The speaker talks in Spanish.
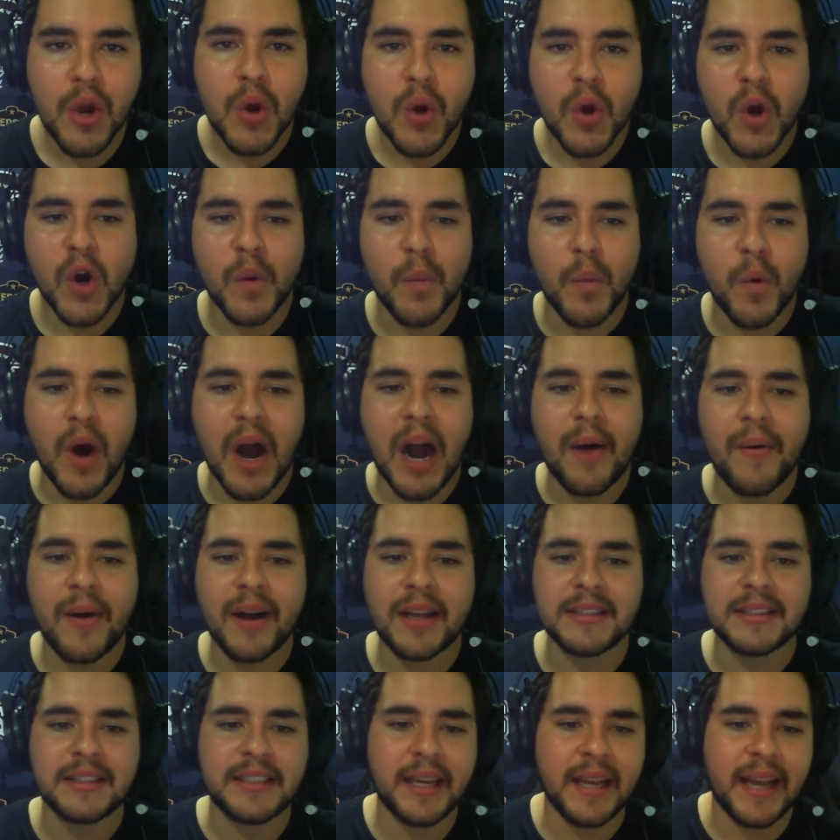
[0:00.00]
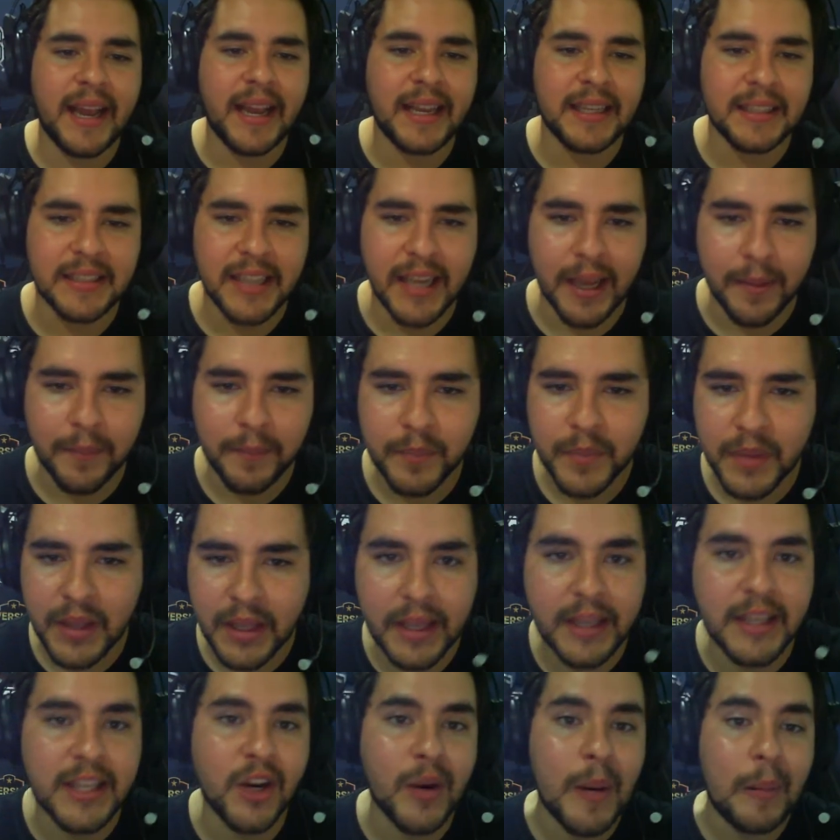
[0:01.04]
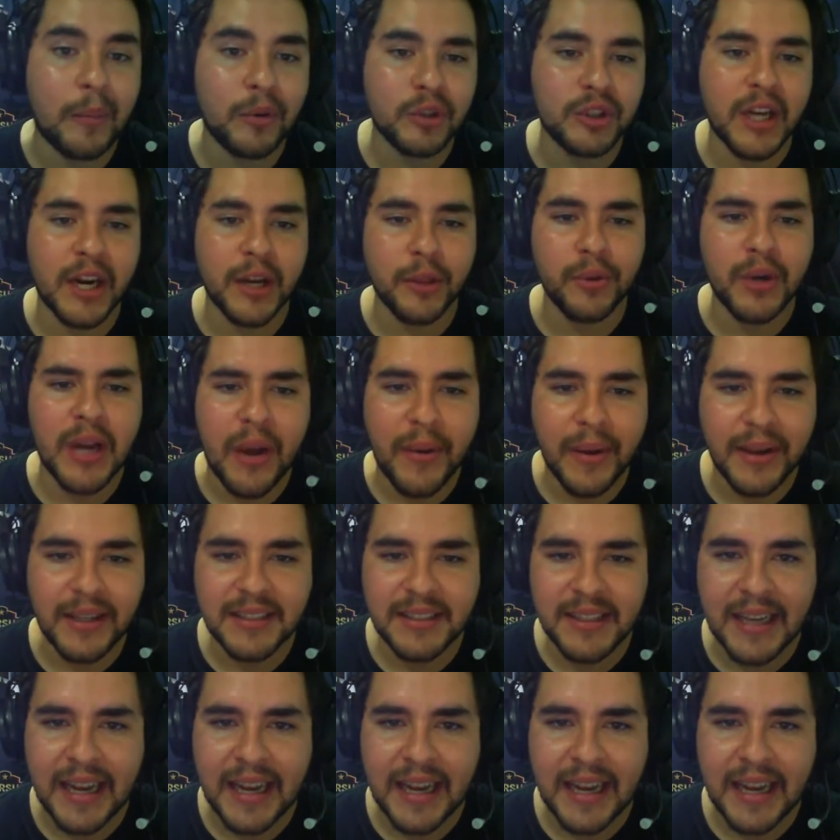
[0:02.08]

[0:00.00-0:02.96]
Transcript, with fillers: como avance es que y se lo vamos a mostrar de una vez